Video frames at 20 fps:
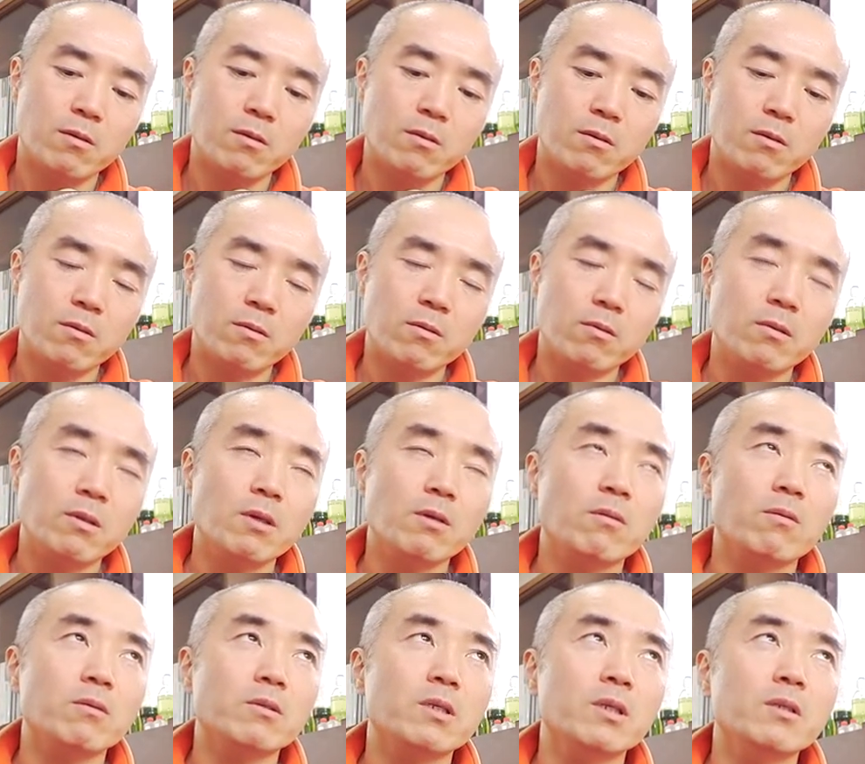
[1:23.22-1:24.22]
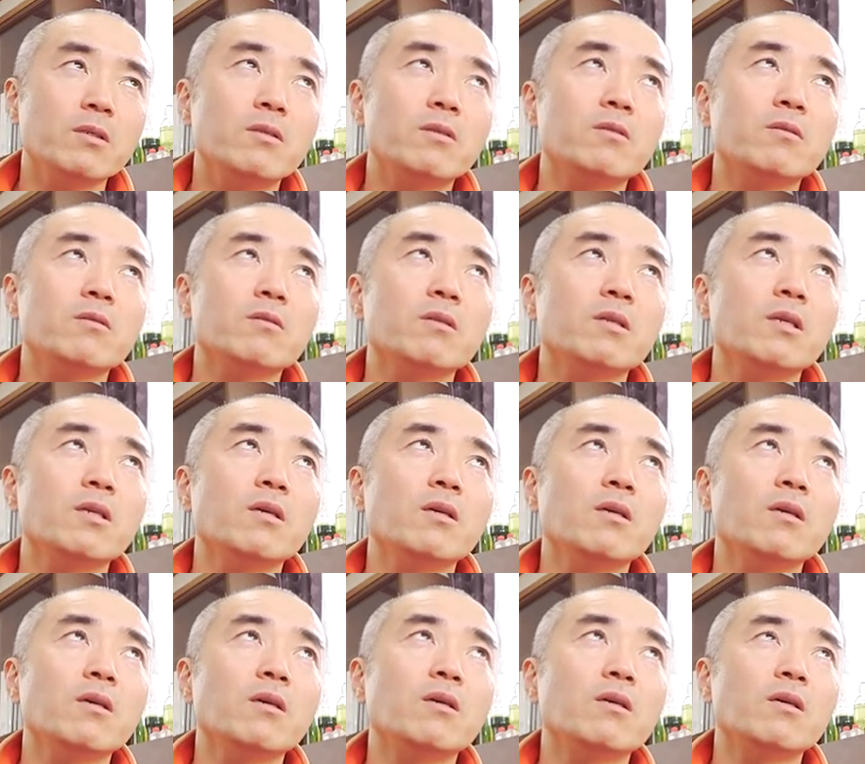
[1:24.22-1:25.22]
うん、本当は午前中
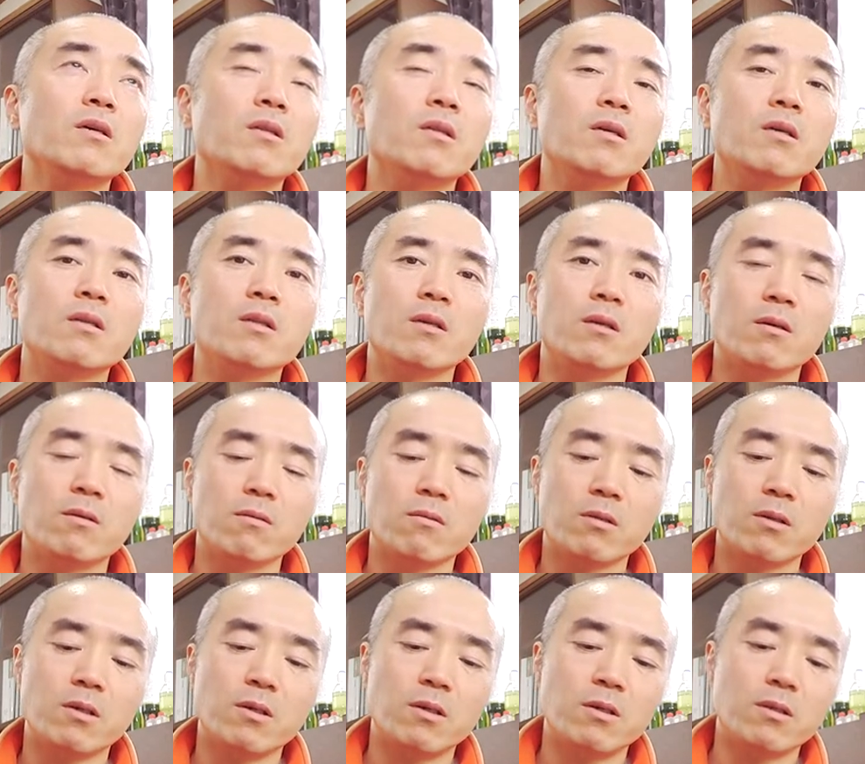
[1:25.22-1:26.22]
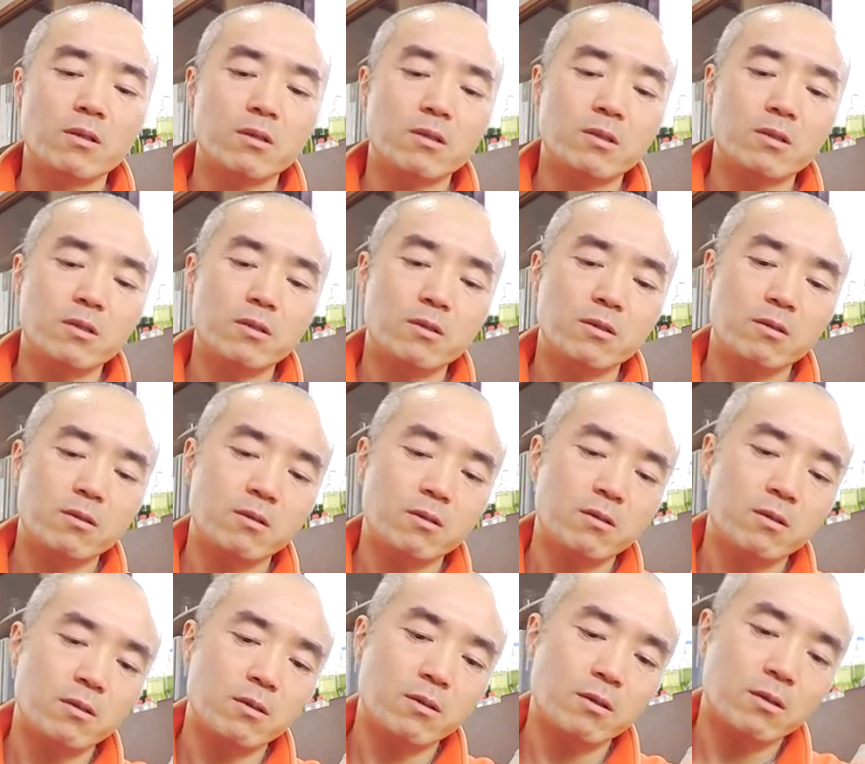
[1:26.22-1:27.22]
に行きたいんだけどな、買い出し。
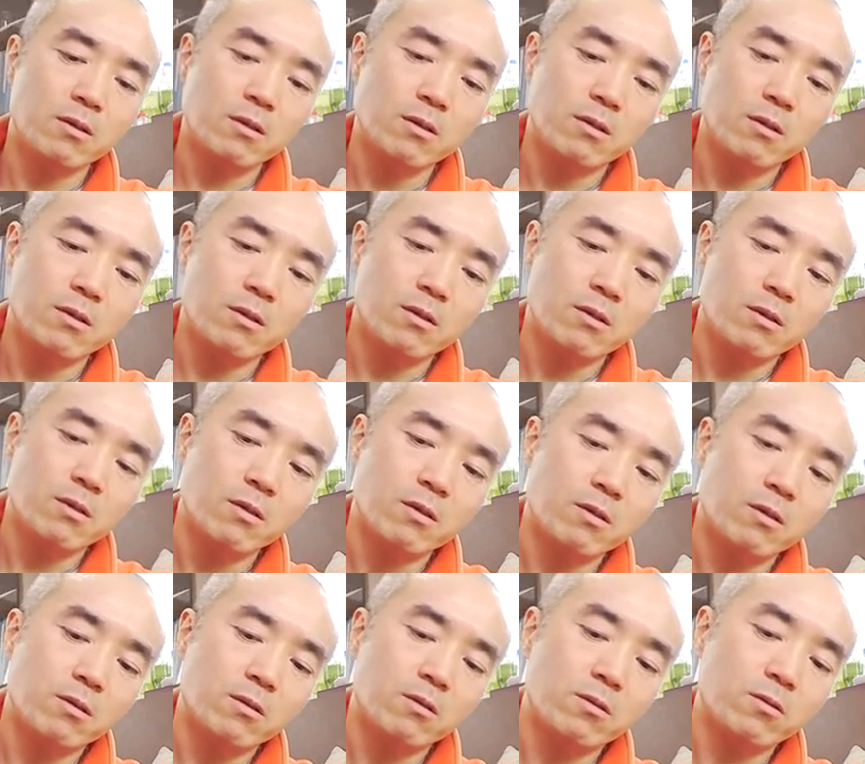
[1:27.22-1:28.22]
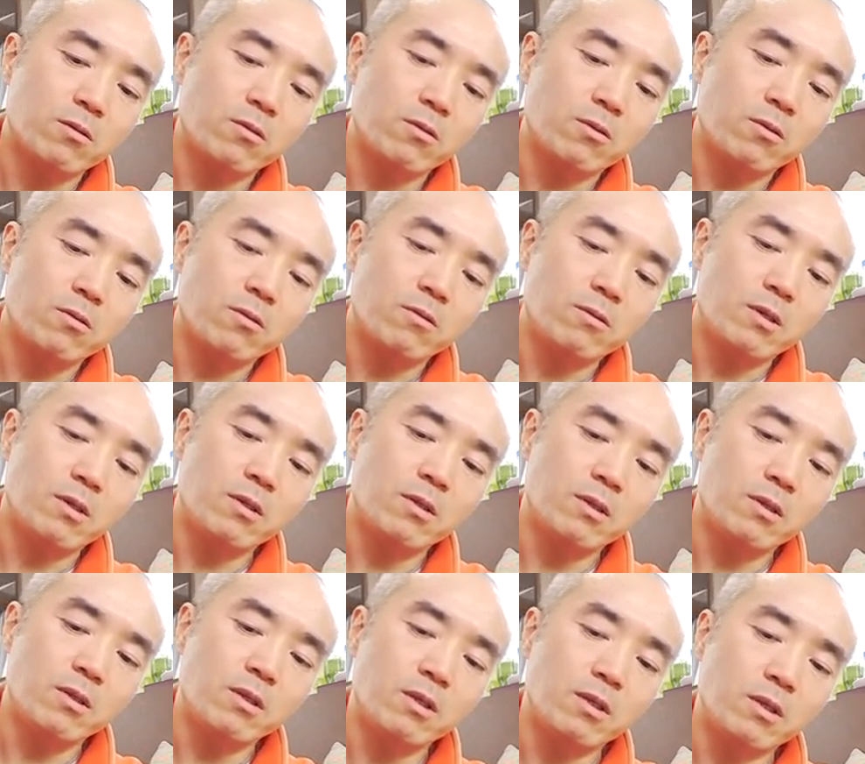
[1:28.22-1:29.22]
ちょっと
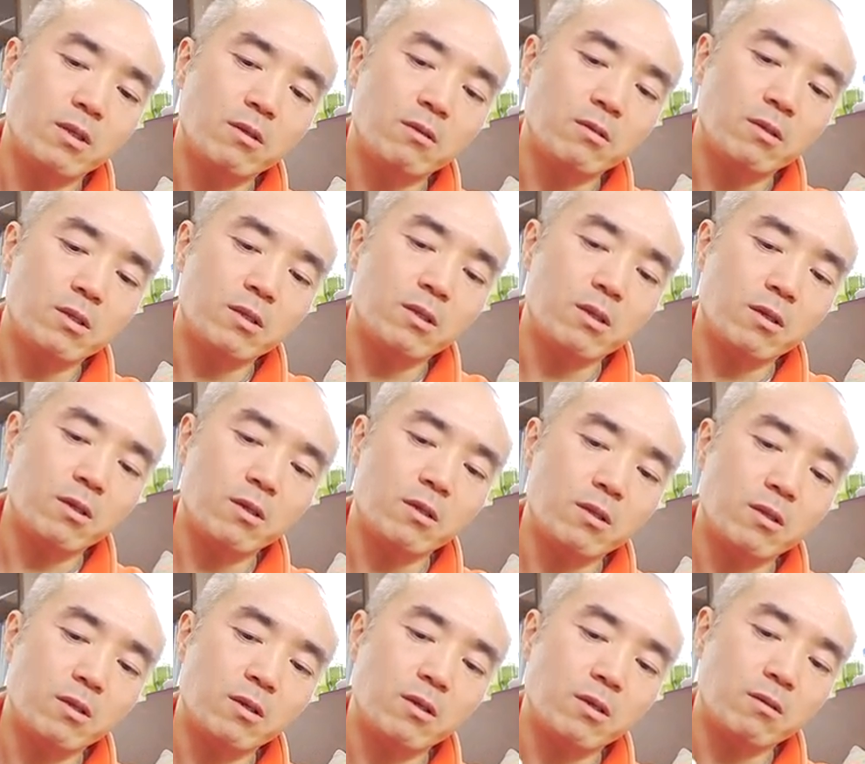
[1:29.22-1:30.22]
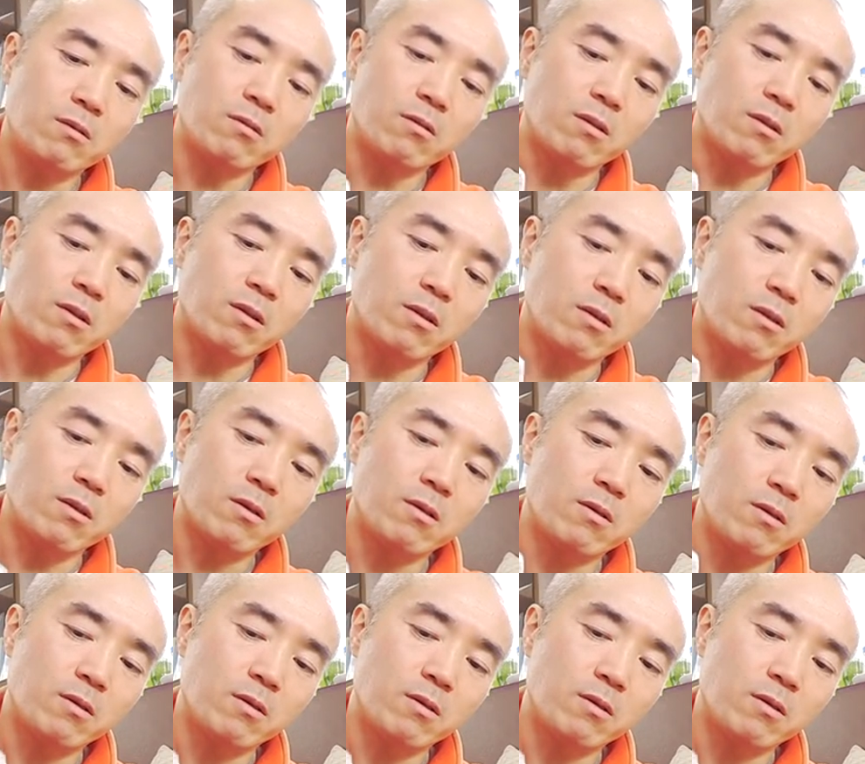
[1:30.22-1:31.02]
今日寝てる時間が長くって。